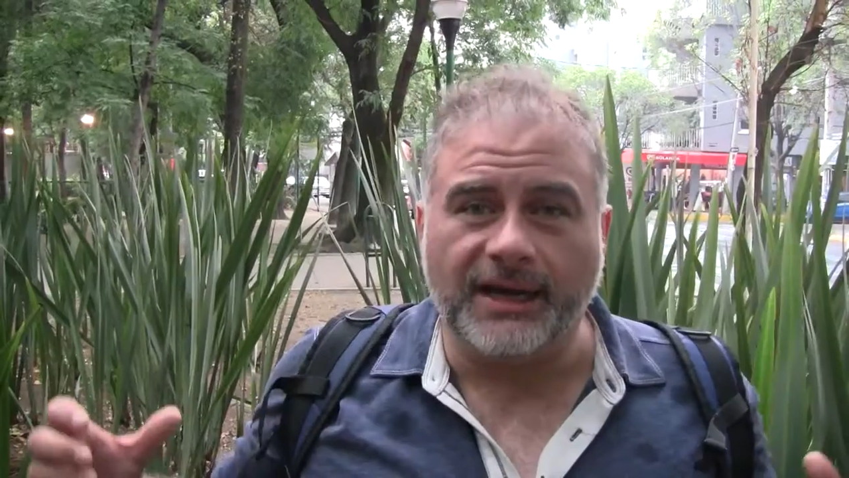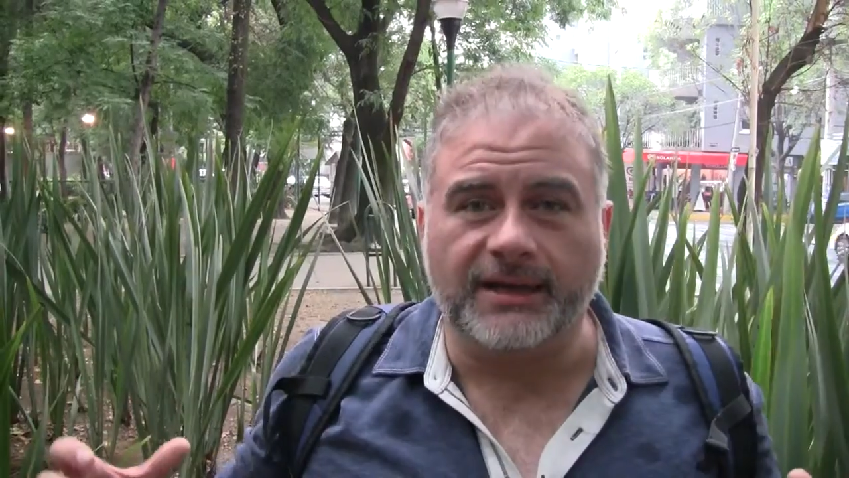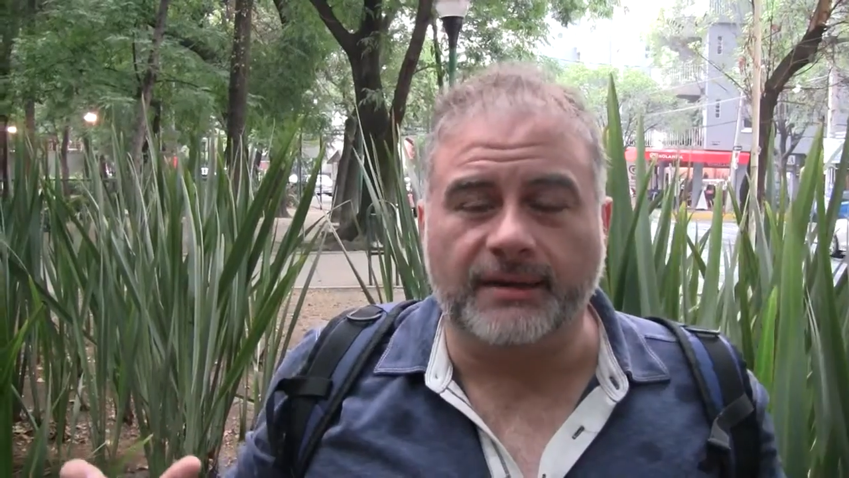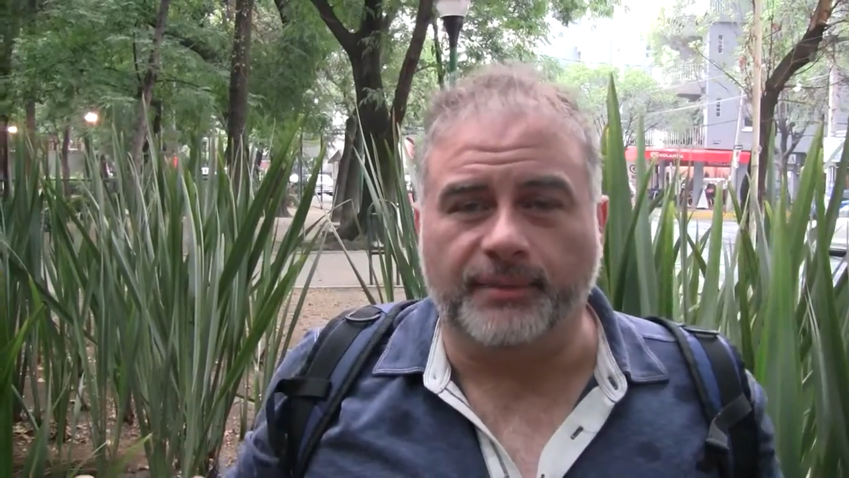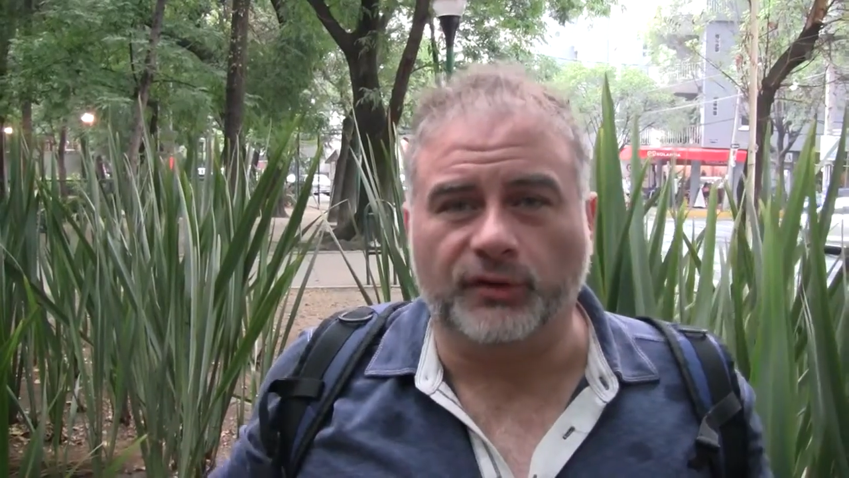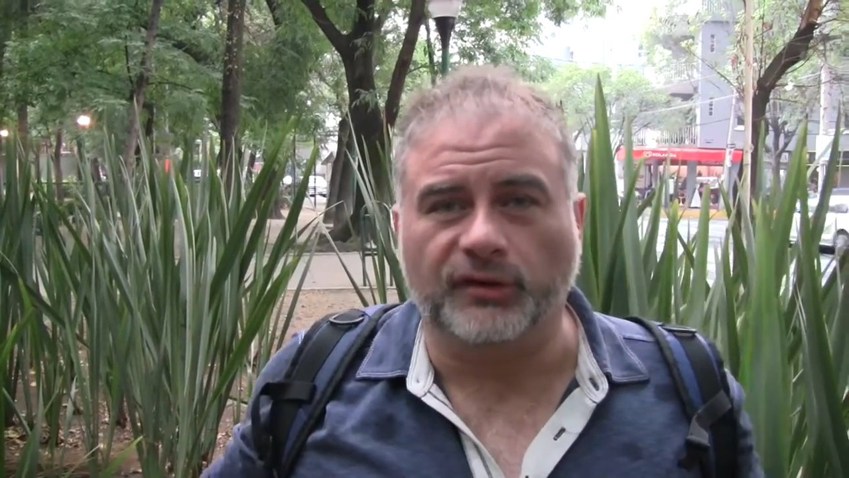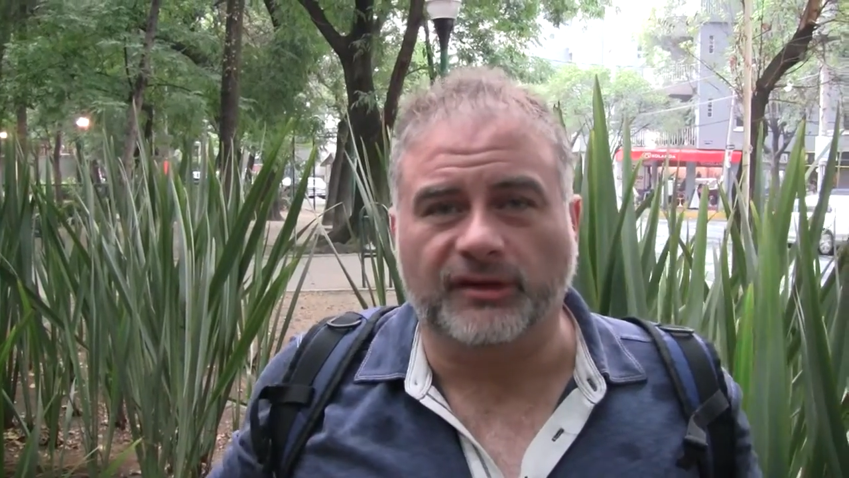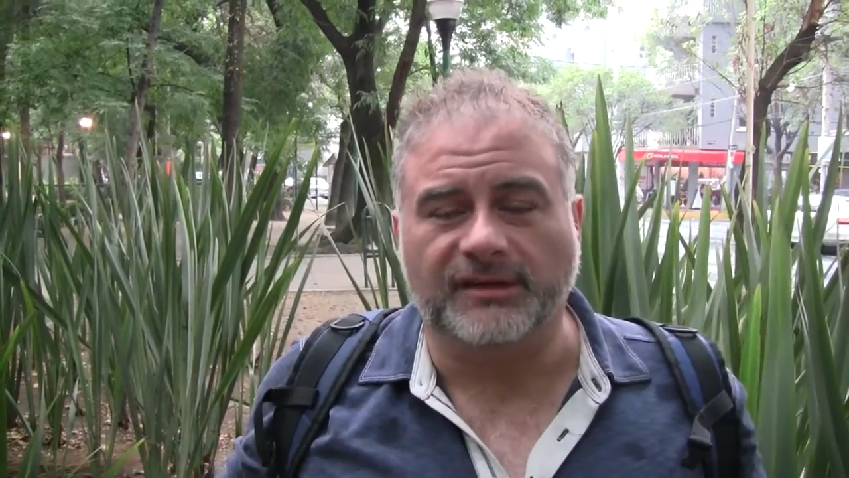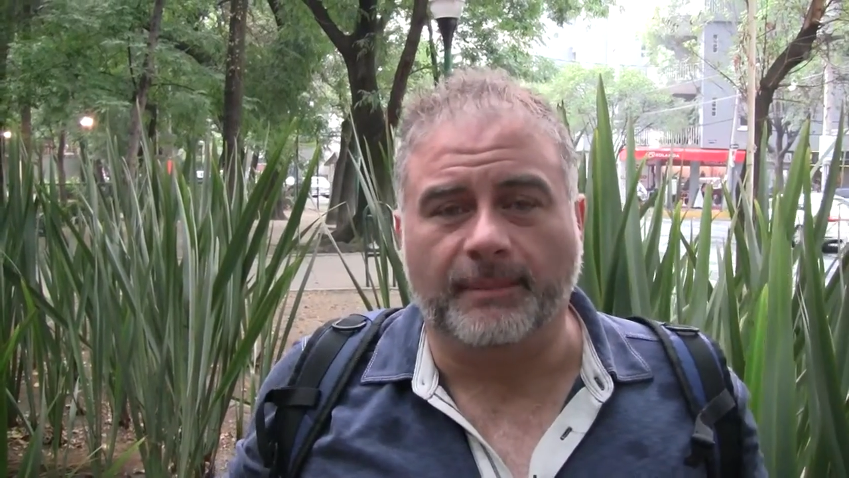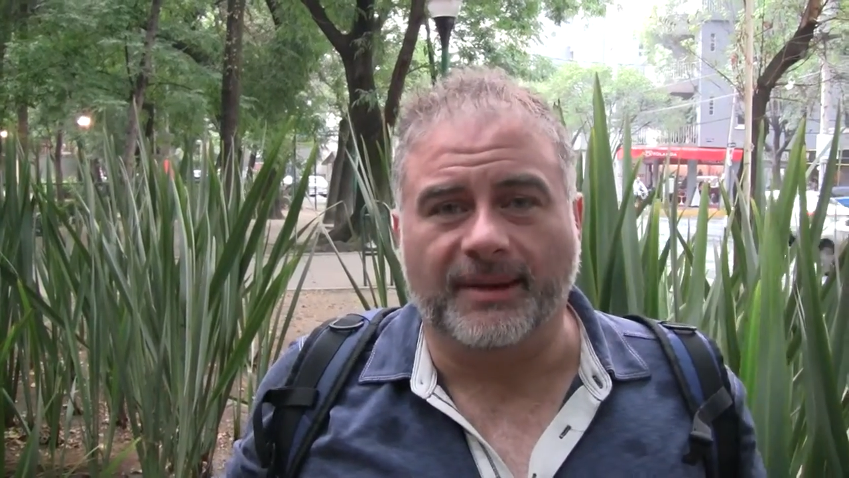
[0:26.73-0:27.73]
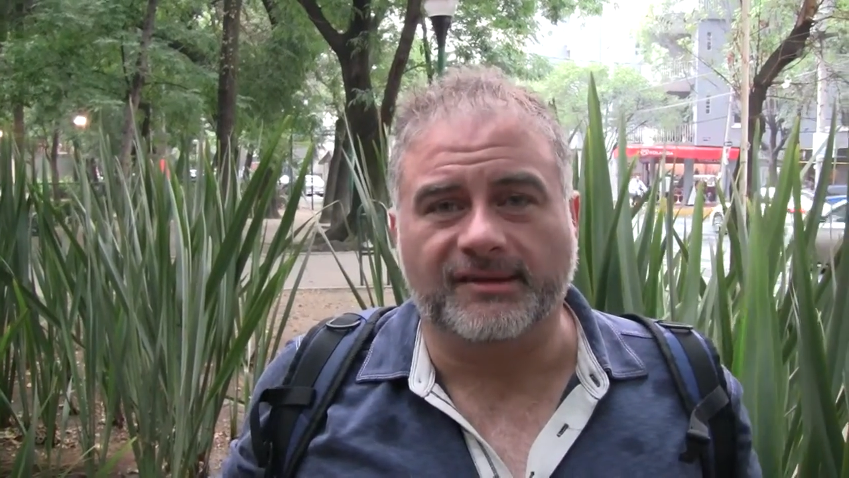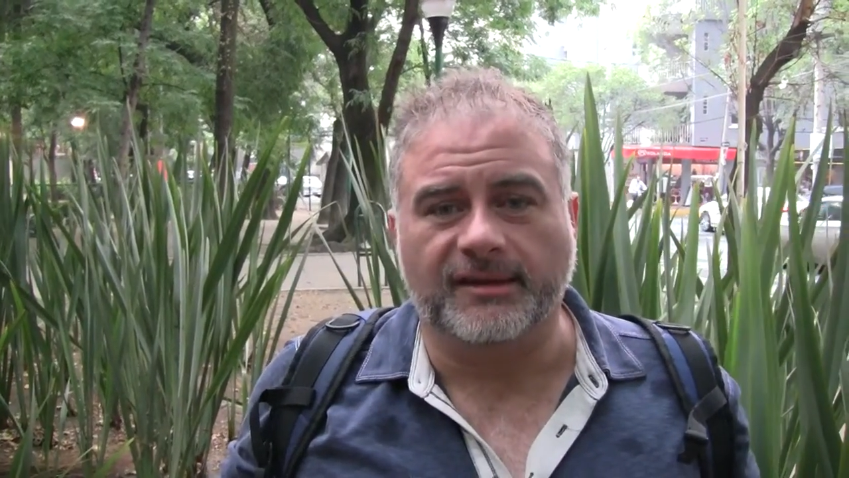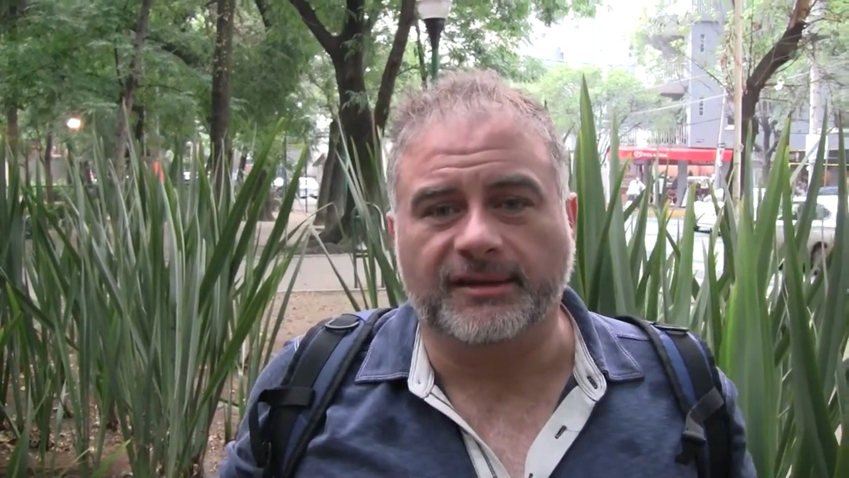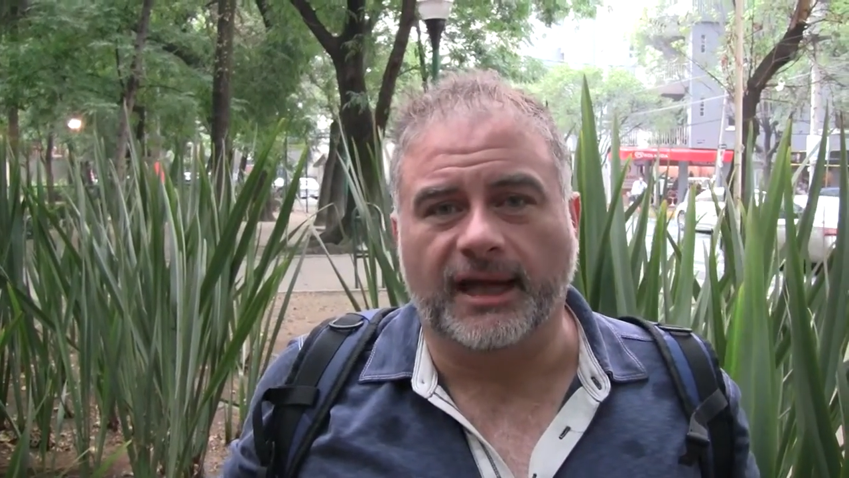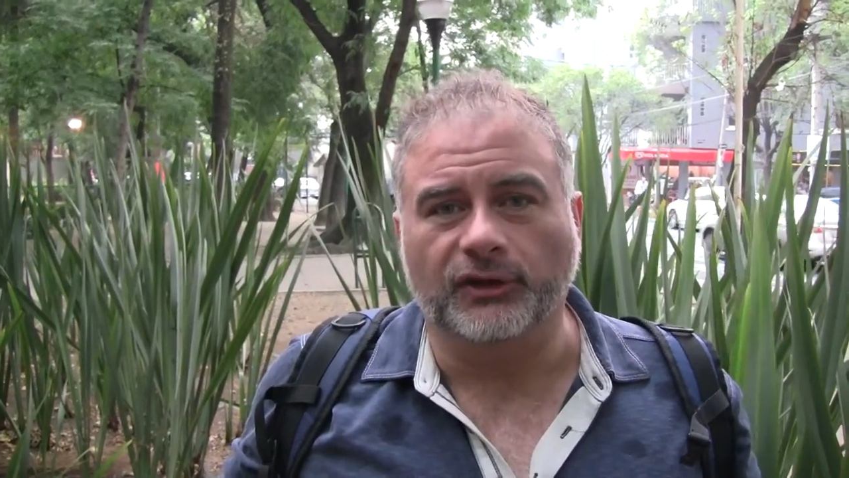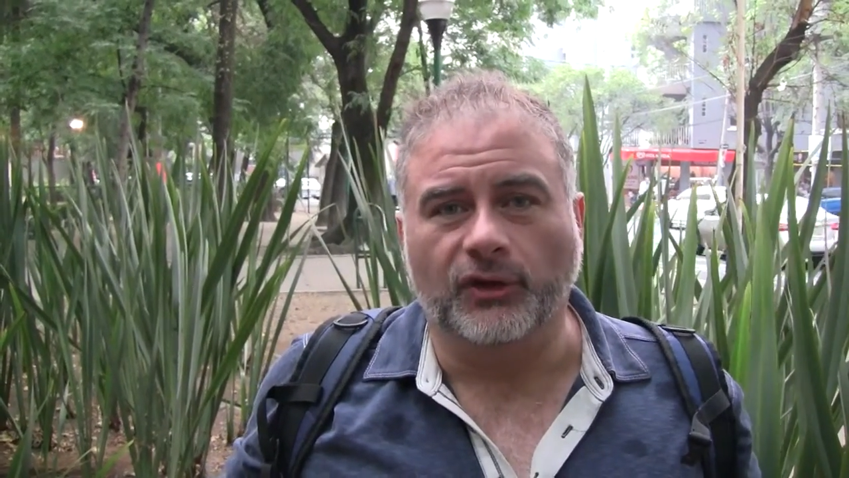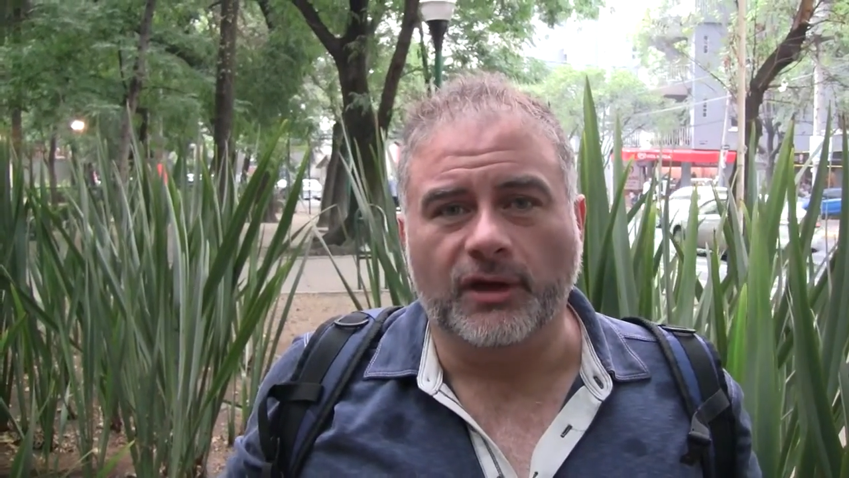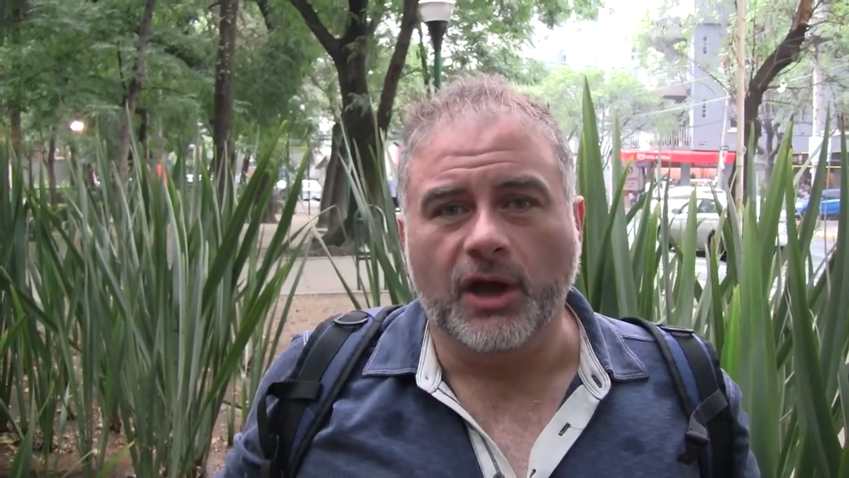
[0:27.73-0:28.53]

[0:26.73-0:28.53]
que de pronto se está presentando,